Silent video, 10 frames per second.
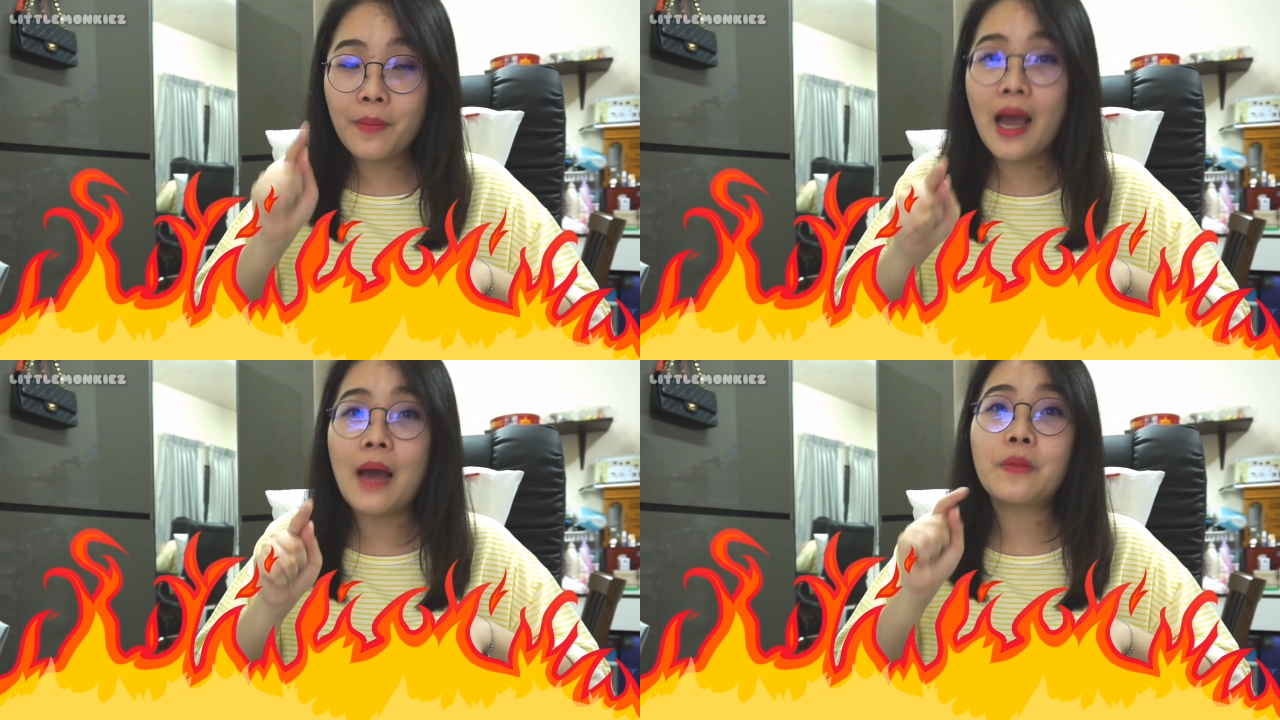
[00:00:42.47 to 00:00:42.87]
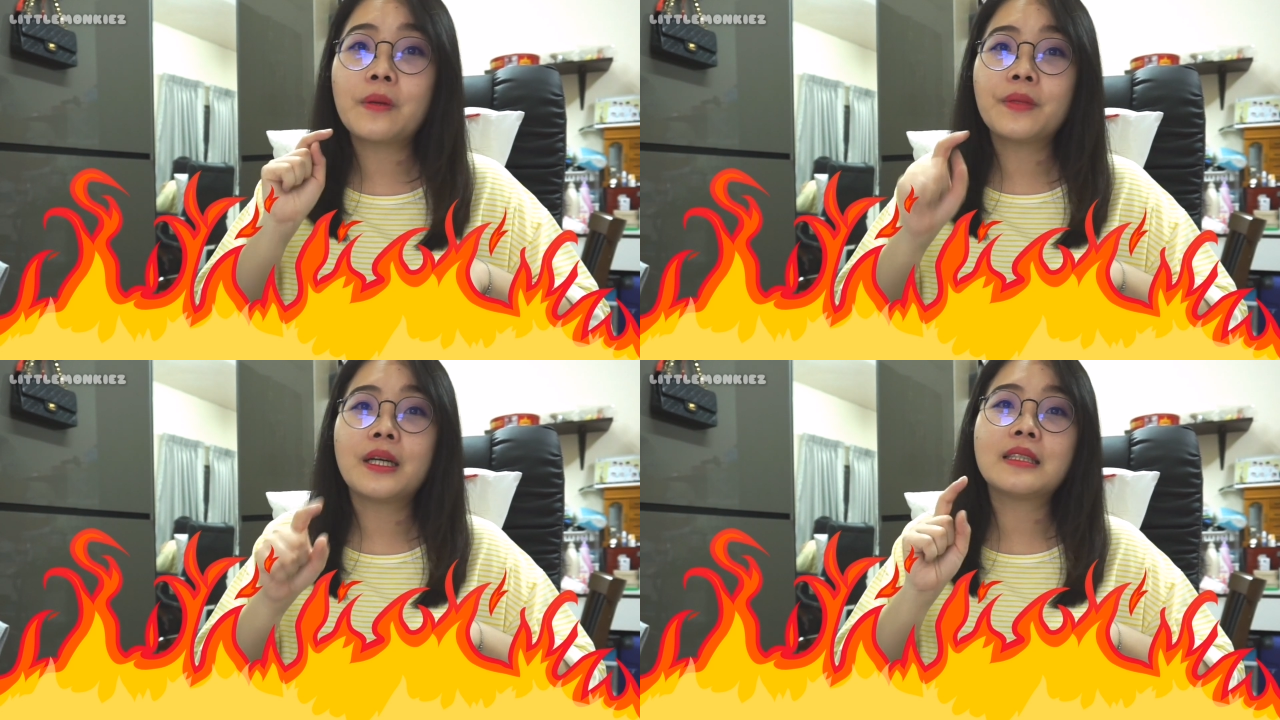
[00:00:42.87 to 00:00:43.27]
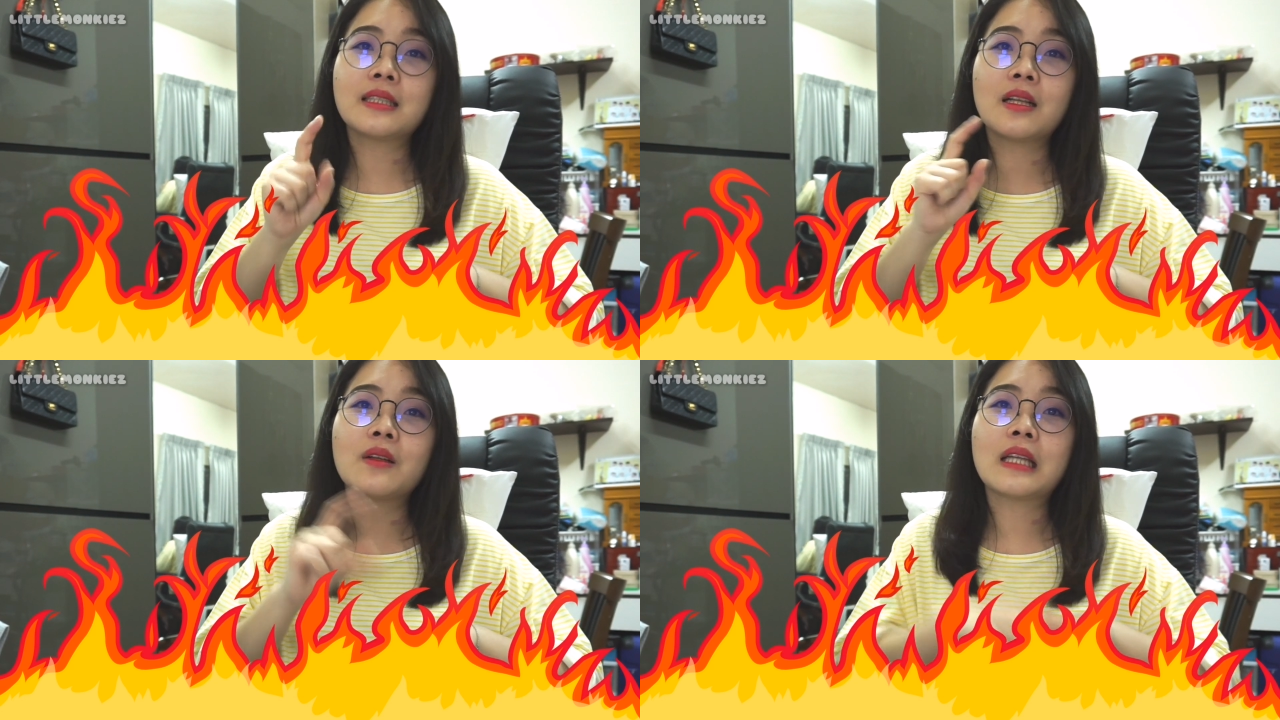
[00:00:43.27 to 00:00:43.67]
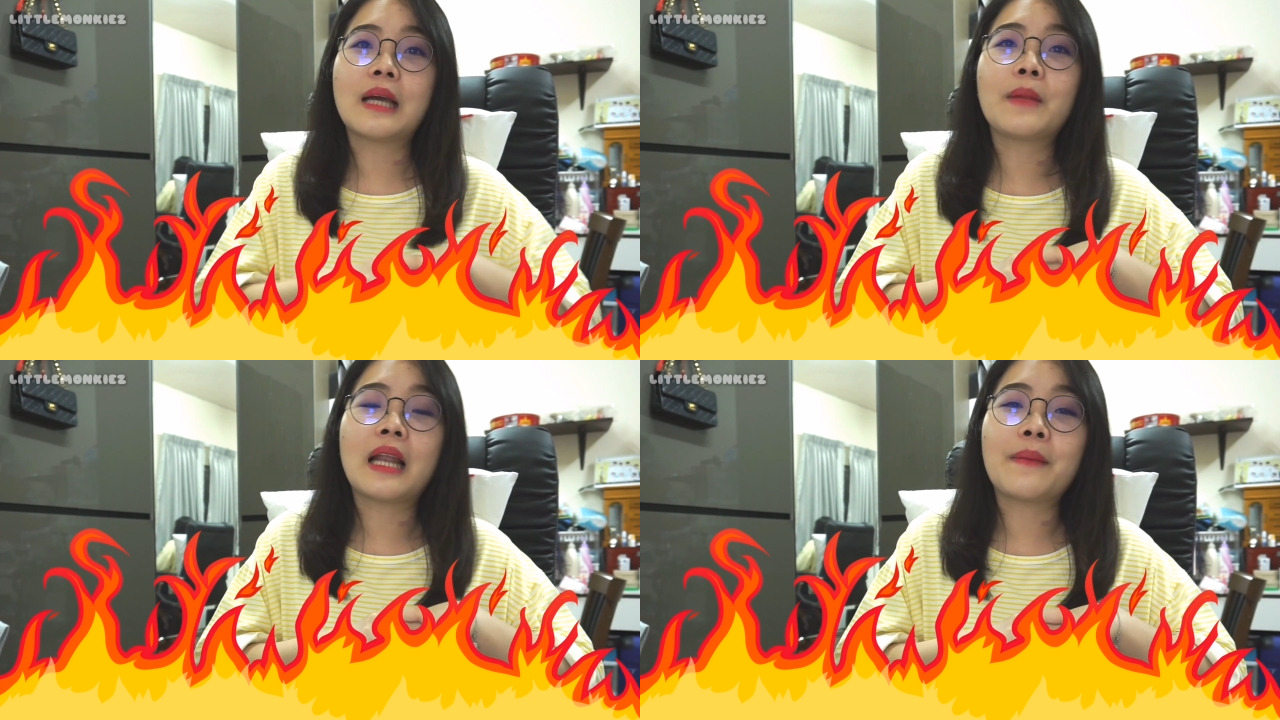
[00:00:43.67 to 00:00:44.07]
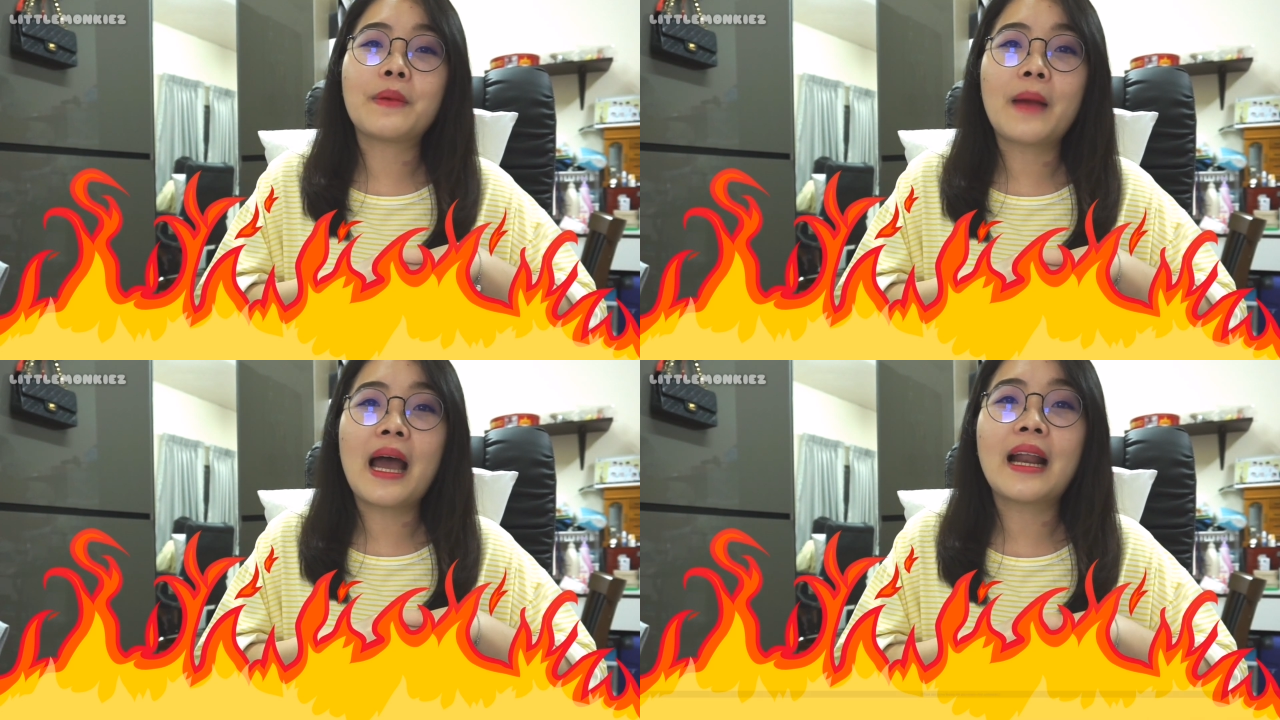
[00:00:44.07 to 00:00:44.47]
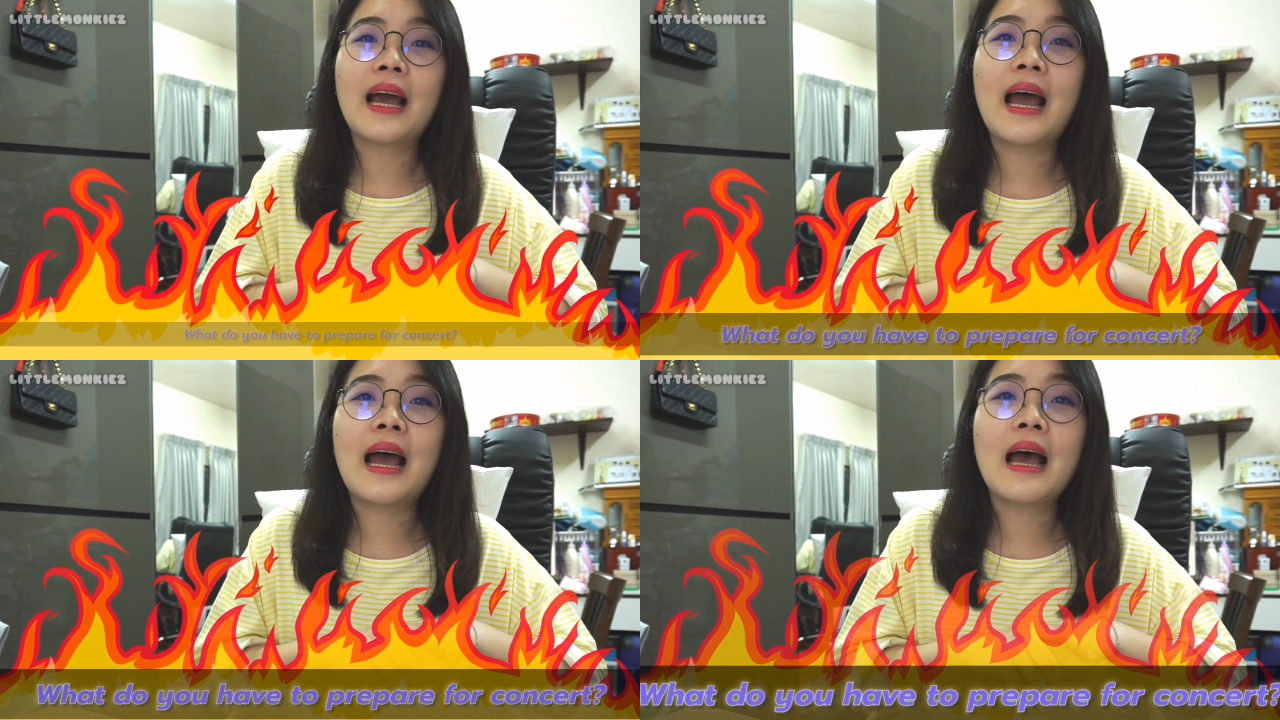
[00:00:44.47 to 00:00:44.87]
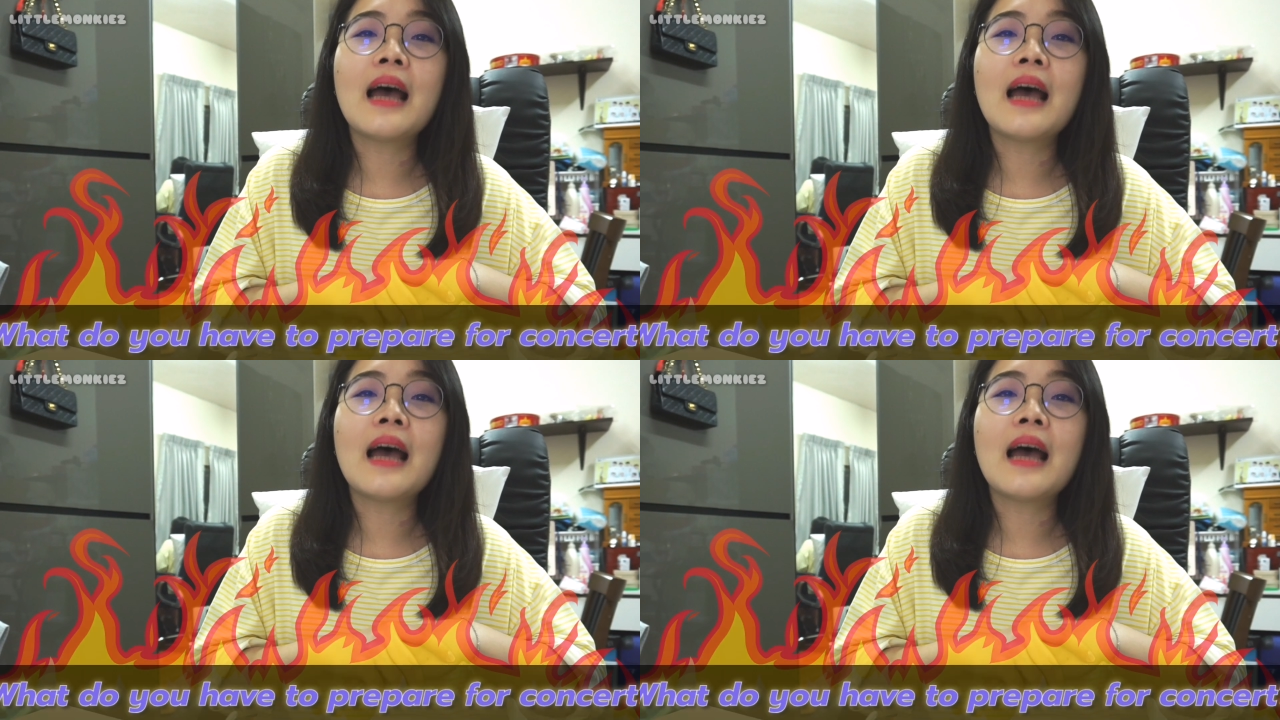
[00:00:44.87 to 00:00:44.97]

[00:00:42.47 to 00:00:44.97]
มากๆเพื่อนๆจะต้องเตรียมอะไรไปบ้างนะคะ